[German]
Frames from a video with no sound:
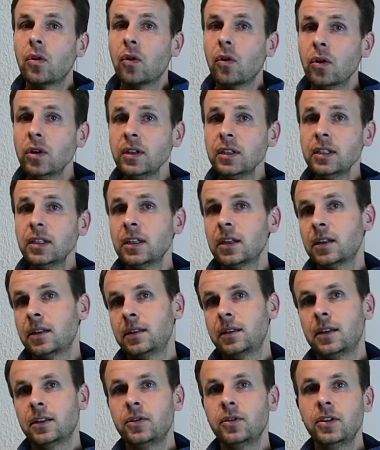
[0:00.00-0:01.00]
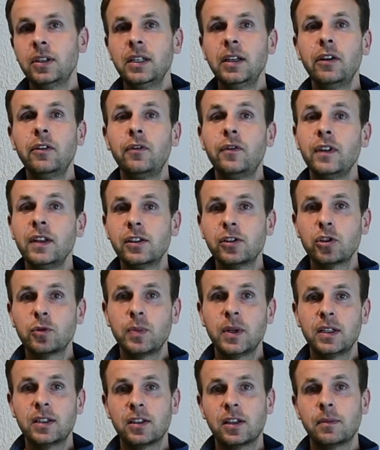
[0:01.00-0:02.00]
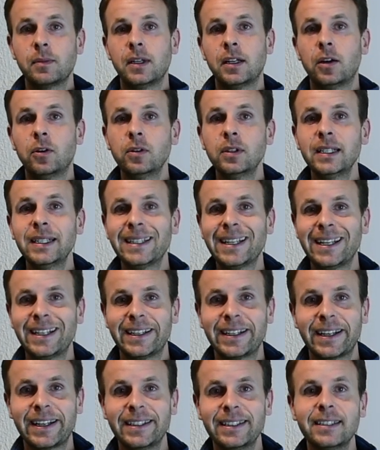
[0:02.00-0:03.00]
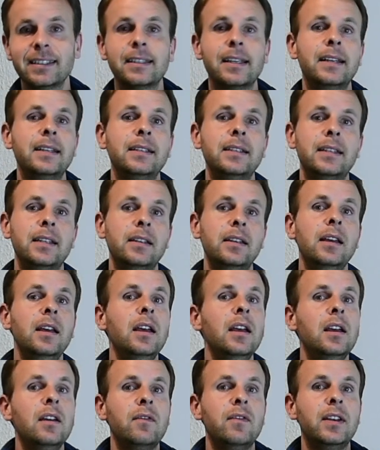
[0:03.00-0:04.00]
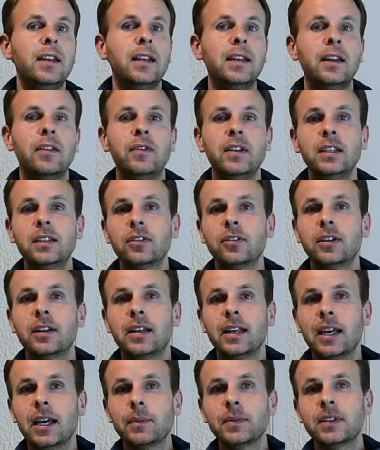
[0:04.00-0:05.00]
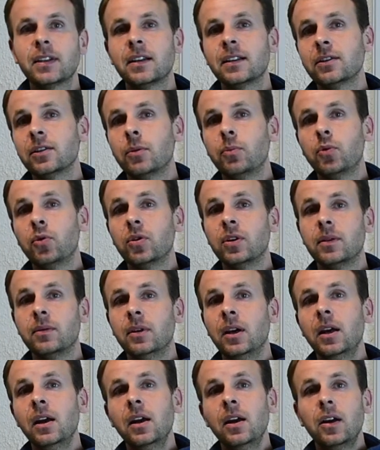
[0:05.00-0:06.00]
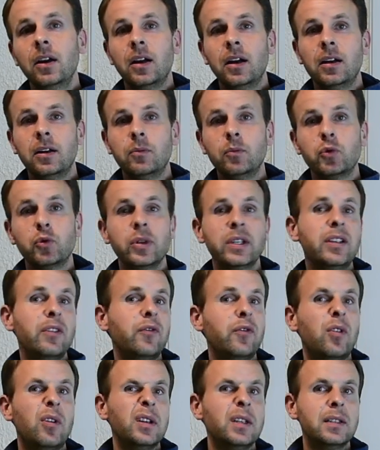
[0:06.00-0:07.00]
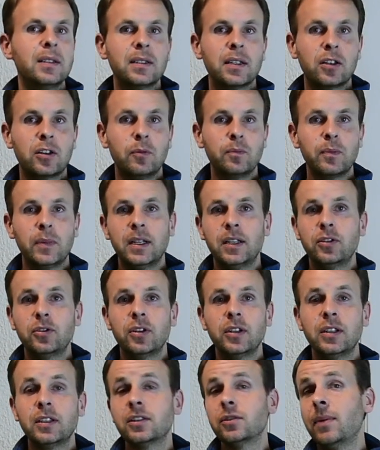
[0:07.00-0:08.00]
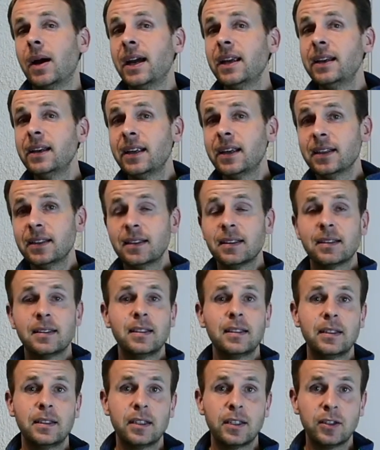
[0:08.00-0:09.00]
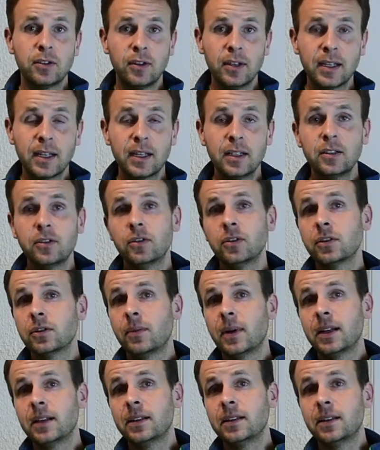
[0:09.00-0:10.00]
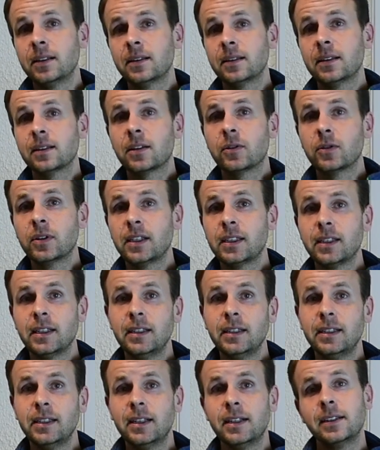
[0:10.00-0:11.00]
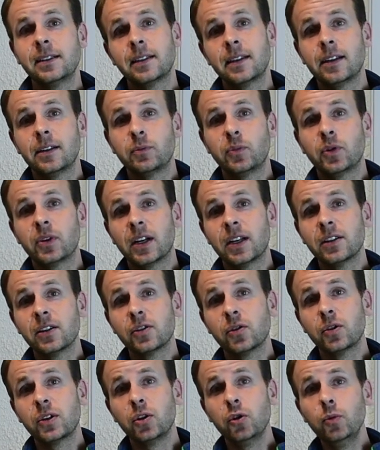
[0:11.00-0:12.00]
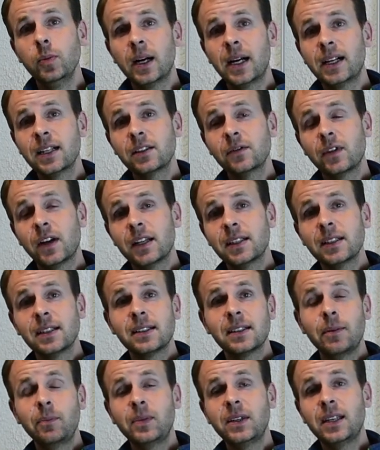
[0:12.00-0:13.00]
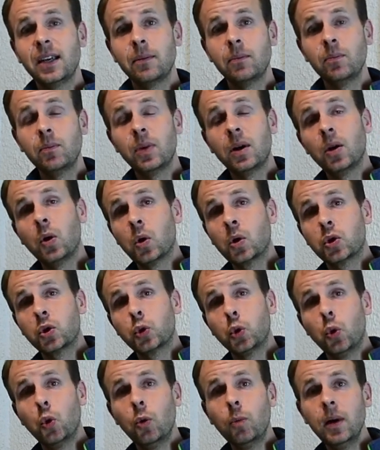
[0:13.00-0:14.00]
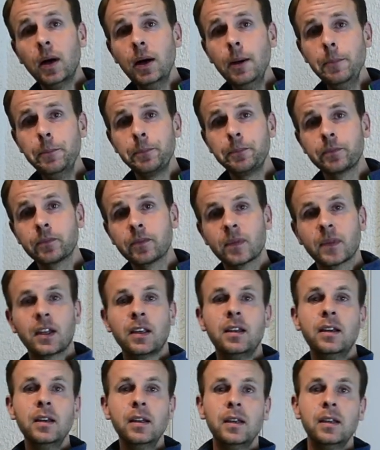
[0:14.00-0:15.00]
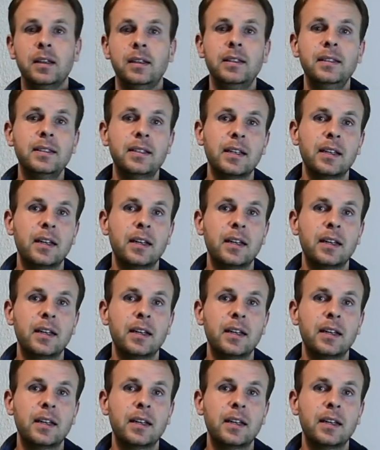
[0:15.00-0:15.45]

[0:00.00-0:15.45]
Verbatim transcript: Und natürlich viel zu spät sollte man auch nicht dran sein, denn wenn dann der Winter oder der Herbst heiß und der Boden ähm, durchgefroren ist, dann kommt man natürlich zum einen erstens nicht an die Knollen ran und zum anderen ist das auch nicht der ideale Zeitpunkt. Also so die Übergangsphase September, Oktober ist